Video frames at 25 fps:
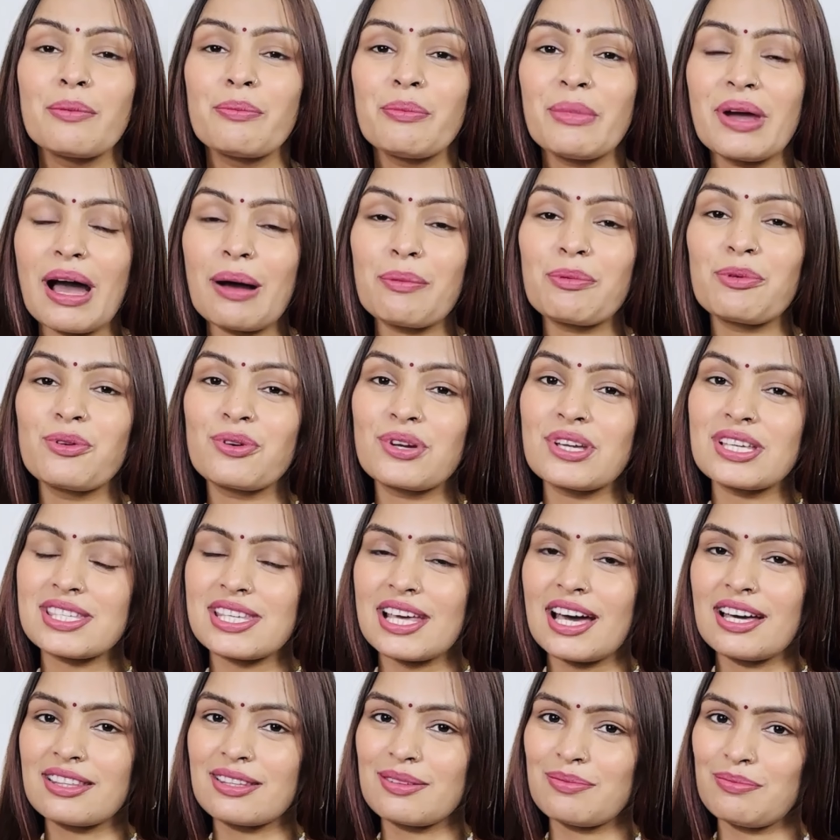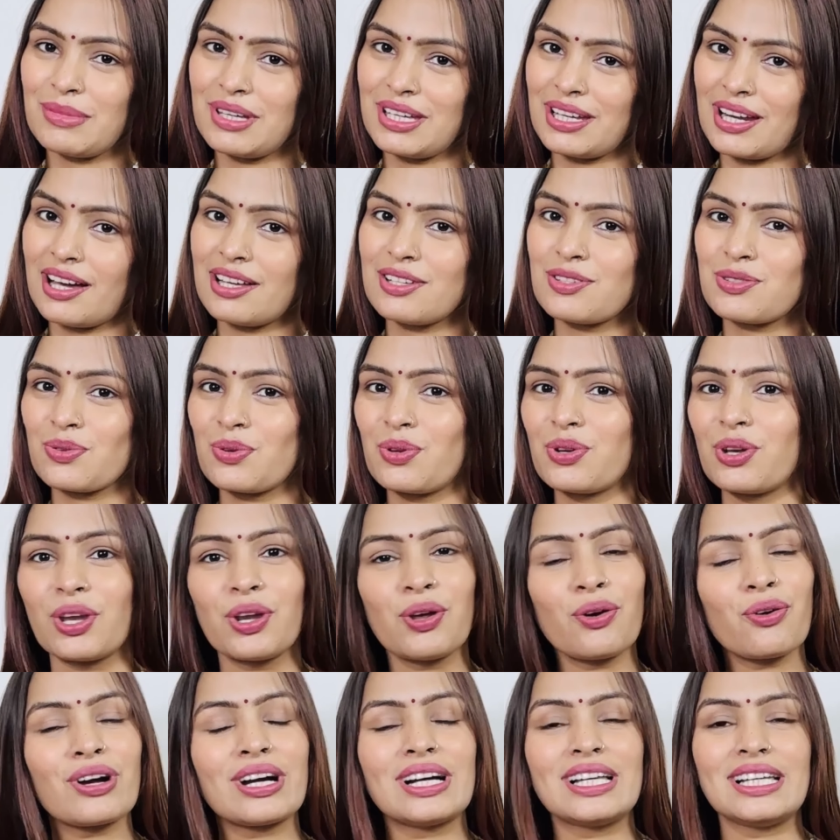मैं आप लोग के साथ मेरा जो
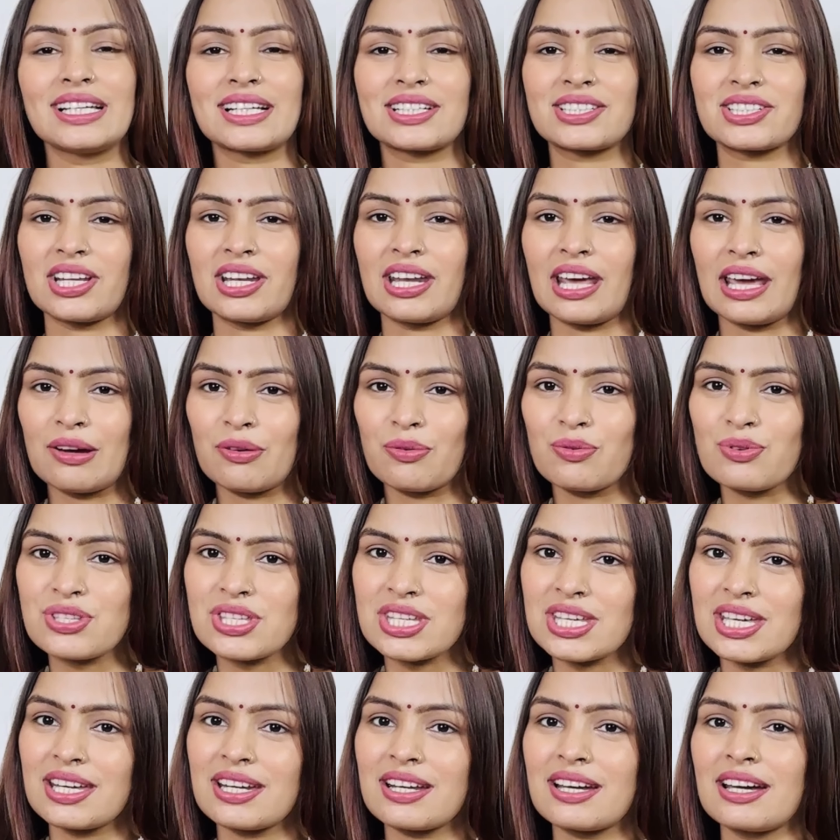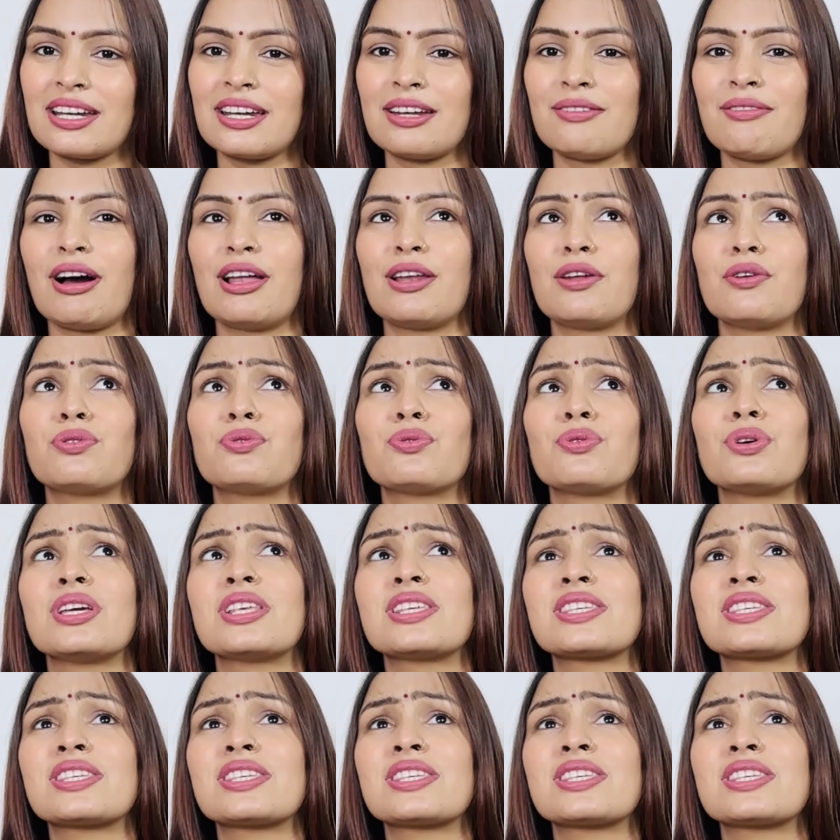न्यू कलेक्शन है वो शेयर करने वाली हूँ तो